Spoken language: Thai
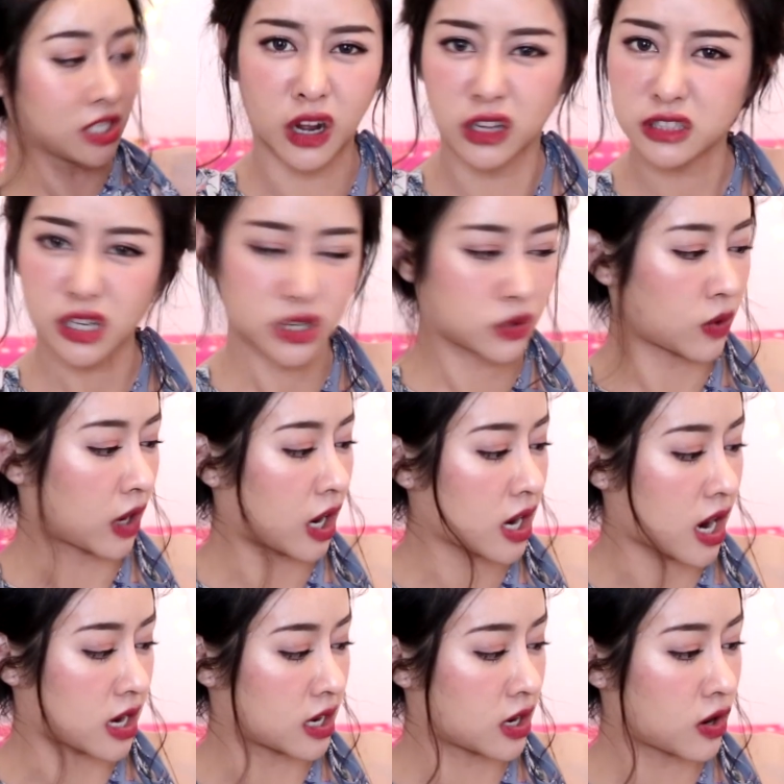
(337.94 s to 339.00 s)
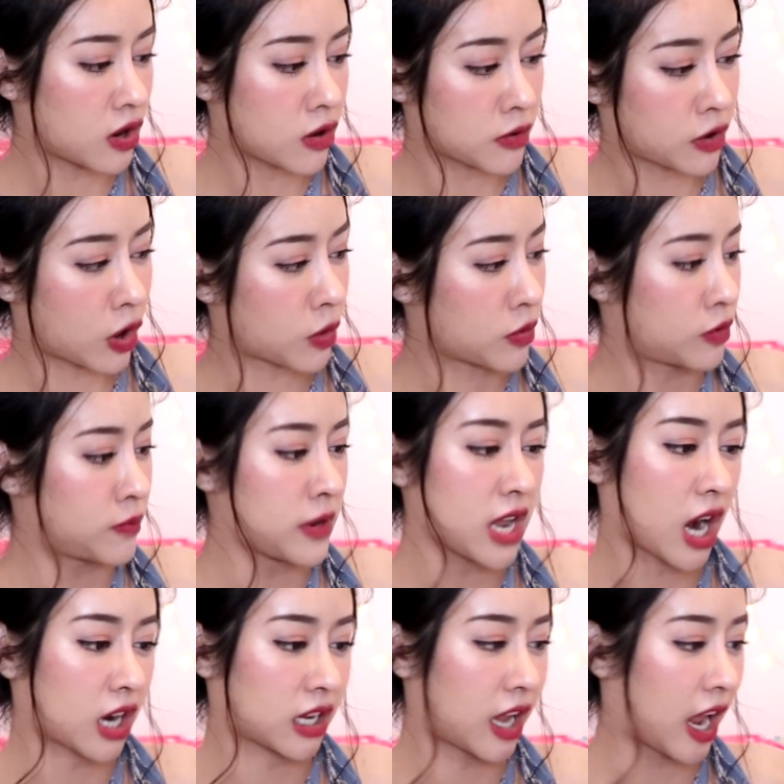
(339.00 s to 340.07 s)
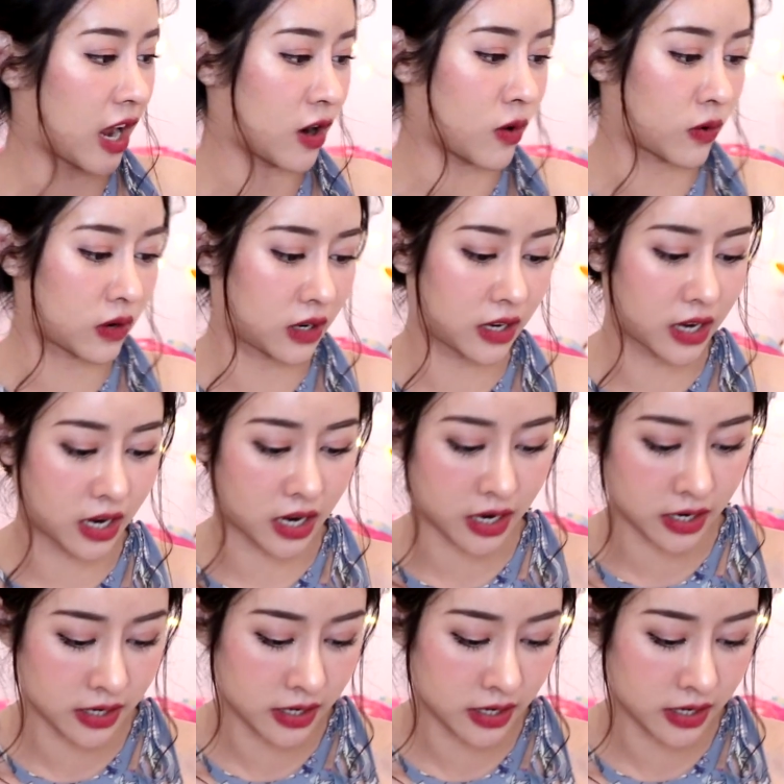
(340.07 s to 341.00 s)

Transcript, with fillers: เขาจัดสวยขนาดนี้แล้วเราเราไม่อยากแกะออกเลยนะคะ